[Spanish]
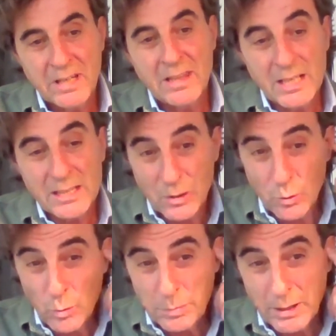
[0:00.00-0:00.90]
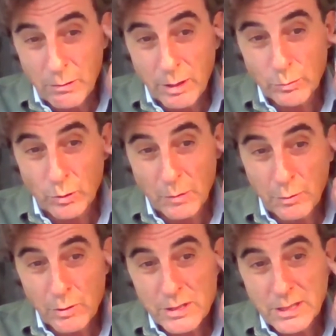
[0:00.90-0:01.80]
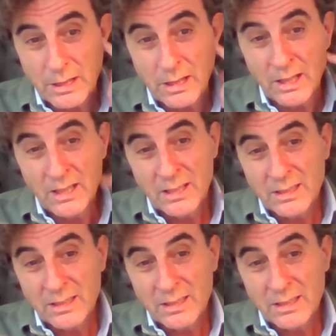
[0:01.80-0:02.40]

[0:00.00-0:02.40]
ideas de culpa o de autorreproche,